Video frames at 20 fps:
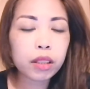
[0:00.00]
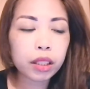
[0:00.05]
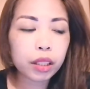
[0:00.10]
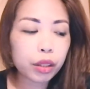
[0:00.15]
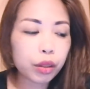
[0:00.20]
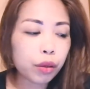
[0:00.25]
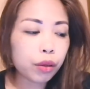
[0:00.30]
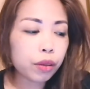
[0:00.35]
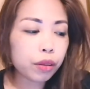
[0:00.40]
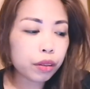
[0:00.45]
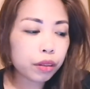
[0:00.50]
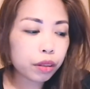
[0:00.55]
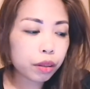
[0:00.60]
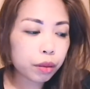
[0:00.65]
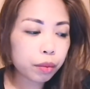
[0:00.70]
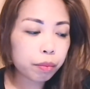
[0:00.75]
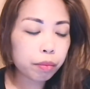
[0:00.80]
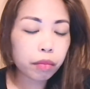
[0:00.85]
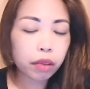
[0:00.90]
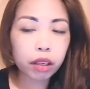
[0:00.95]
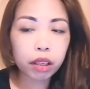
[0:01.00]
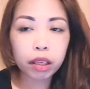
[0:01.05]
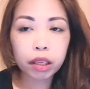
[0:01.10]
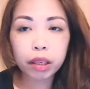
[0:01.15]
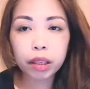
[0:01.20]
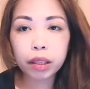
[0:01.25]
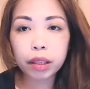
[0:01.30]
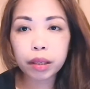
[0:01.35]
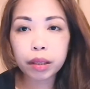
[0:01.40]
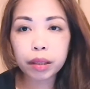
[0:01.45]
ano, mga
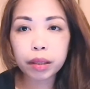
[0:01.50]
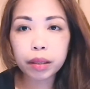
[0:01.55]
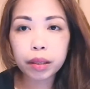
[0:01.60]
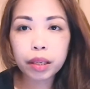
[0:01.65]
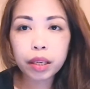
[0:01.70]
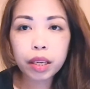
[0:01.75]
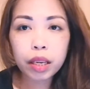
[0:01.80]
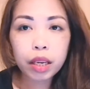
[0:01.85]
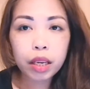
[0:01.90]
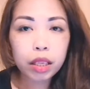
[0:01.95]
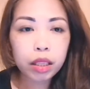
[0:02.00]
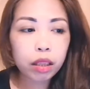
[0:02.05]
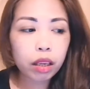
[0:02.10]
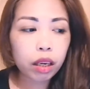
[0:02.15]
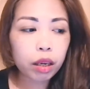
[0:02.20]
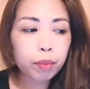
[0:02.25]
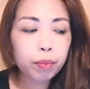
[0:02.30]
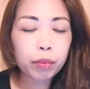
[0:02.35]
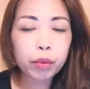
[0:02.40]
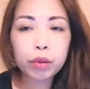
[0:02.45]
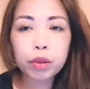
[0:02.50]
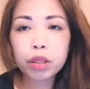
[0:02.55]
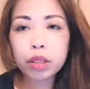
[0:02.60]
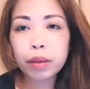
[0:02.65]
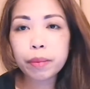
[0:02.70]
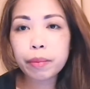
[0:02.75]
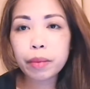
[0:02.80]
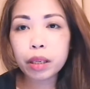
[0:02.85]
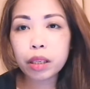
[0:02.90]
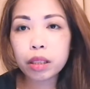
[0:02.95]
nakapost
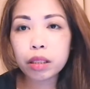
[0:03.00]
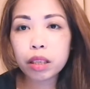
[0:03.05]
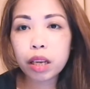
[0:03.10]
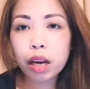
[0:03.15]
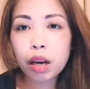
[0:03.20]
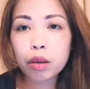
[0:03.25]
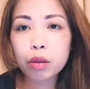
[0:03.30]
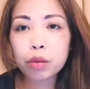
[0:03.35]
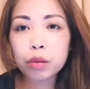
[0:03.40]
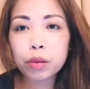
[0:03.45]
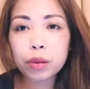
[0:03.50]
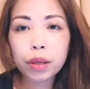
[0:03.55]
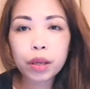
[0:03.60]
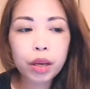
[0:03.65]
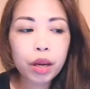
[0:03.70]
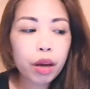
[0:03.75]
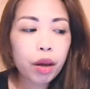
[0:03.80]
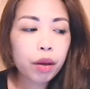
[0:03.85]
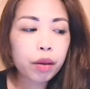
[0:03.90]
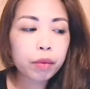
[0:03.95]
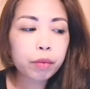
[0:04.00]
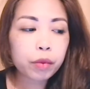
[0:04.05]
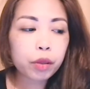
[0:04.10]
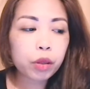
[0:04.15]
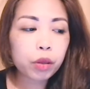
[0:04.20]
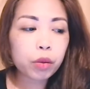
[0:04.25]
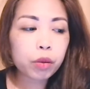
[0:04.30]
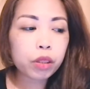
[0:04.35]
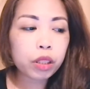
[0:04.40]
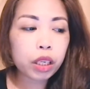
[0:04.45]
sa mga tao.
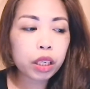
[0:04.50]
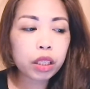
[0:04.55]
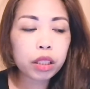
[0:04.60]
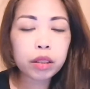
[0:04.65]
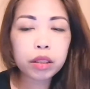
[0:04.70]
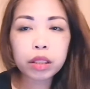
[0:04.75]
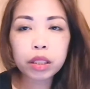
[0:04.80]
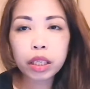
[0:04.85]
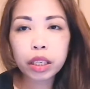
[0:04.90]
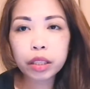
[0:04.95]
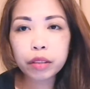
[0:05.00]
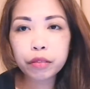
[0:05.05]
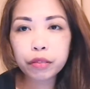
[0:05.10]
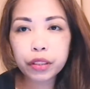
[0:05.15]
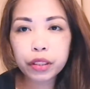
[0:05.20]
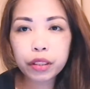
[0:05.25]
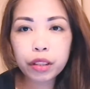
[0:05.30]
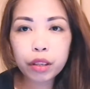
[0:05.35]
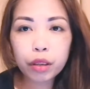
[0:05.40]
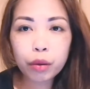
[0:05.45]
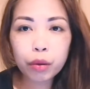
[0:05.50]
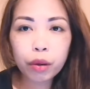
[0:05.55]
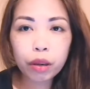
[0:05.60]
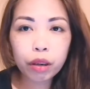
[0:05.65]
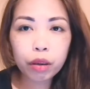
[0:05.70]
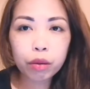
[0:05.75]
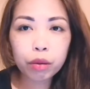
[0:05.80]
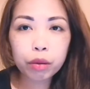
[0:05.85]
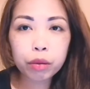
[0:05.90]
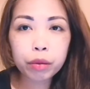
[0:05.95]
Kung nag, nag-video
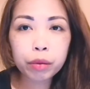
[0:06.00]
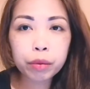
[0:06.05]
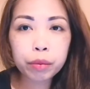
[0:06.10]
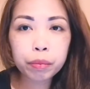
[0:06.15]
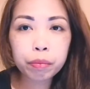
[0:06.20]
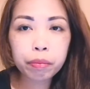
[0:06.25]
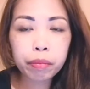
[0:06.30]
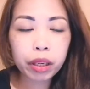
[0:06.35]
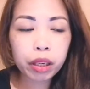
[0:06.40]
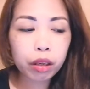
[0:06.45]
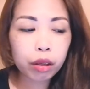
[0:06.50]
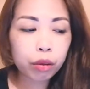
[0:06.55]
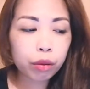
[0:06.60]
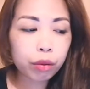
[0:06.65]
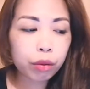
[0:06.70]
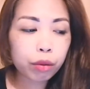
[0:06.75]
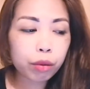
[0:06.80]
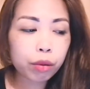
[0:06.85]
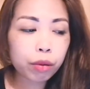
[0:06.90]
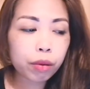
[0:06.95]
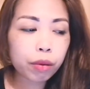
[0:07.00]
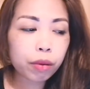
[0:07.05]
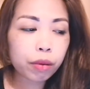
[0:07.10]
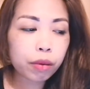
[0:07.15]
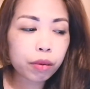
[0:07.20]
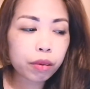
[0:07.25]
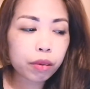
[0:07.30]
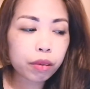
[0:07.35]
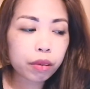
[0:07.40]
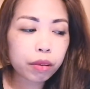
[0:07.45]
ako, pero
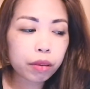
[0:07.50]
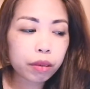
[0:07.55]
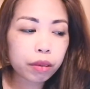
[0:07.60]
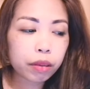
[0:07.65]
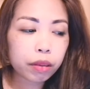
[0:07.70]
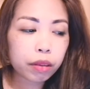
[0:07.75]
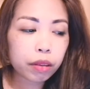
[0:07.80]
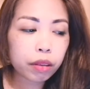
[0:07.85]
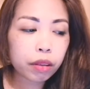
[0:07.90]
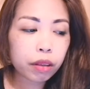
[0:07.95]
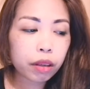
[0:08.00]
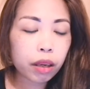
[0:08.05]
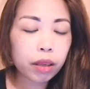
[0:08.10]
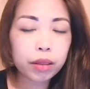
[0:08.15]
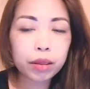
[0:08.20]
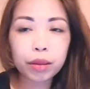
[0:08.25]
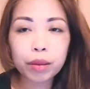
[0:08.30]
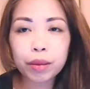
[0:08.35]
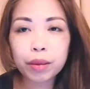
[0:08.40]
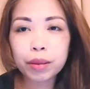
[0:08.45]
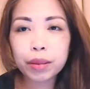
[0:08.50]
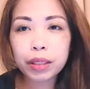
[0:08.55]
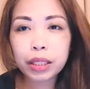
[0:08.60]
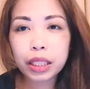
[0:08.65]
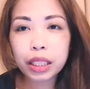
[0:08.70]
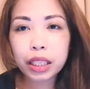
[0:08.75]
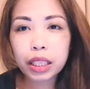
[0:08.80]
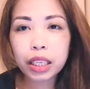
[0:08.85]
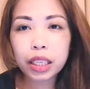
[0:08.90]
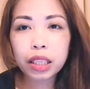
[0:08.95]
ano,
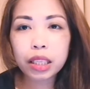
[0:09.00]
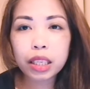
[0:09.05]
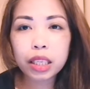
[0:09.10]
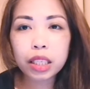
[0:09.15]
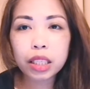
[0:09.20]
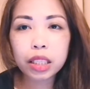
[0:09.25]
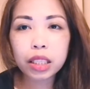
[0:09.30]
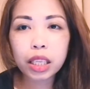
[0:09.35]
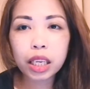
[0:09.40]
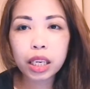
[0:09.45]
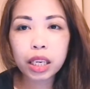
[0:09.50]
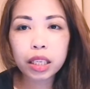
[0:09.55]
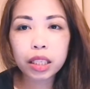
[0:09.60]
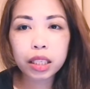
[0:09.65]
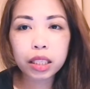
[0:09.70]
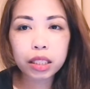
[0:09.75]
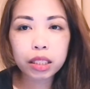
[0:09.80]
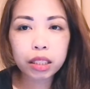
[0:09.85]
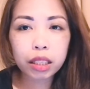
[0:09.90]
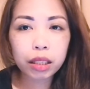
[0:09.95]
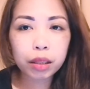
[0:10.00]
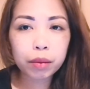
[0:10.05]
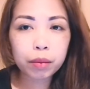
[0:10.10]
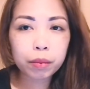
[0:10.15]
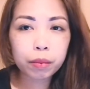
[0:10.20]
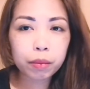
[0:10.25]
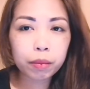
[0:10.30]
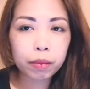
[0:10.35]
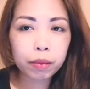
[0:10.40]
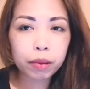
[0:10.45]
hindi talaga siya
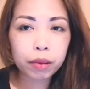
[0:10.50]
yung